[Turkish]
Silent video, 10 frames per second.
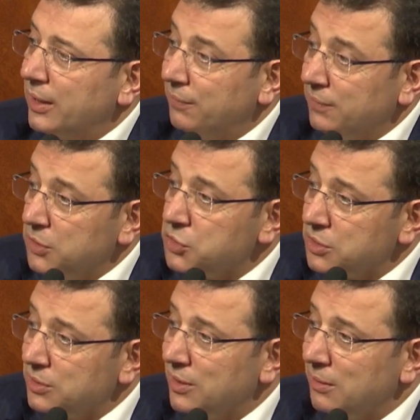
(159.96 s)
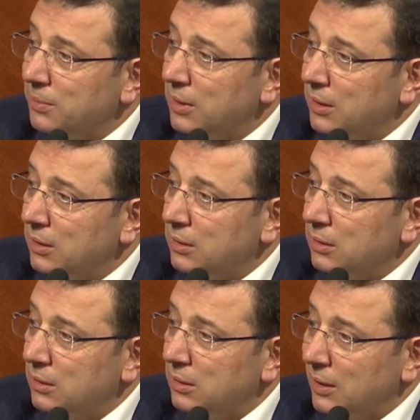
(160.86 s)
evin içinde bile
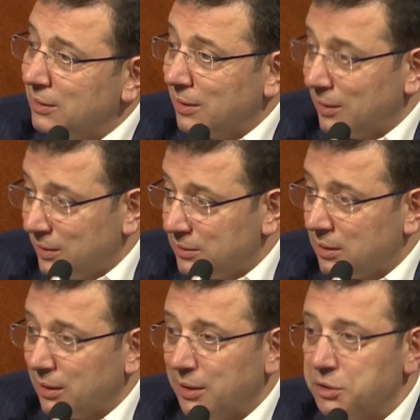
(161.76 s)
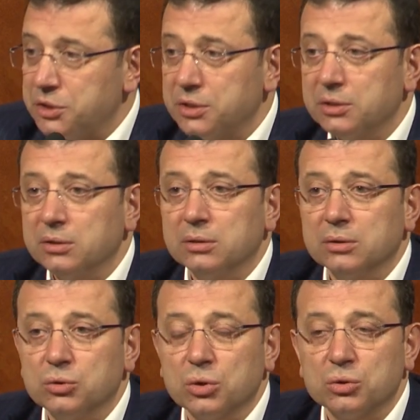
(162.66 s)
e, adalet arayışı
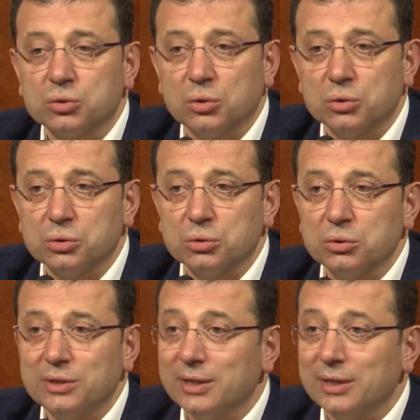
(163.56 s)
söz konusudur.